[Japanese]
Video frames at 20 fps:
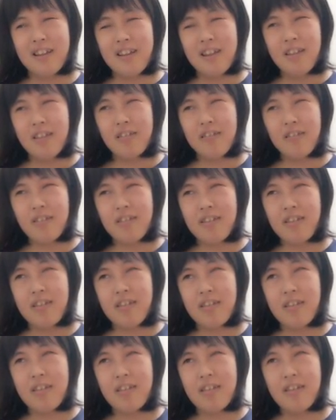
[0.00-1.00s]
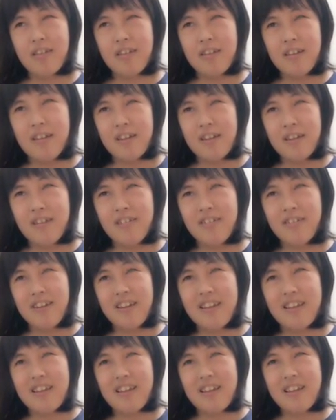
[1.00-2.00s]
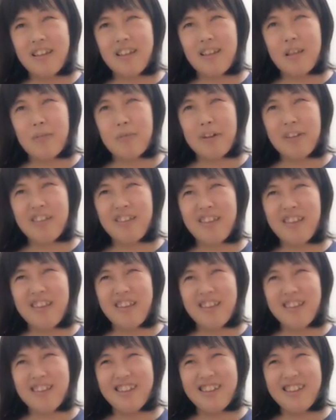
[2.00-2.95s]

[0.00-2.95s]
少しずつ増えてきてますね。